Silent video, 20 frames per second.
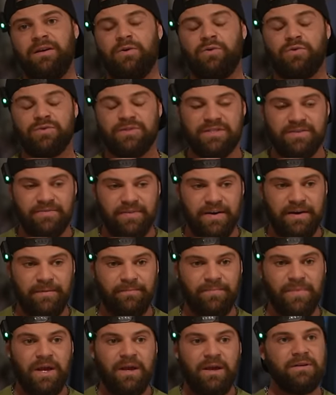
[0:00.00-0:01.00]
und
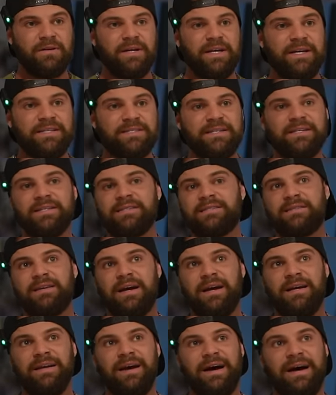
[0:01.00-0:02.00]
zwar es ist
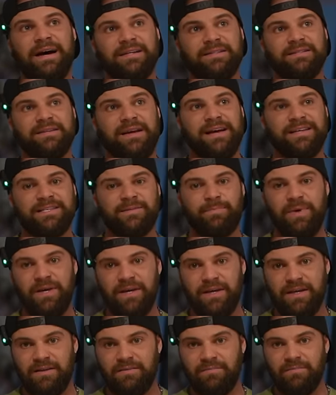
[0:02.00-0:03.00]
eine Art
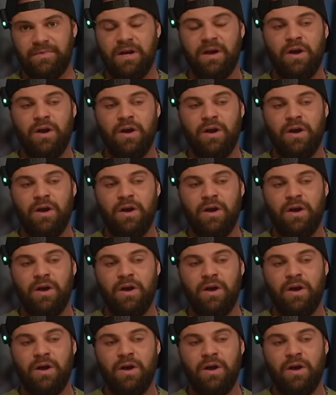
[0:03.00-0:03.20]
Aspirin,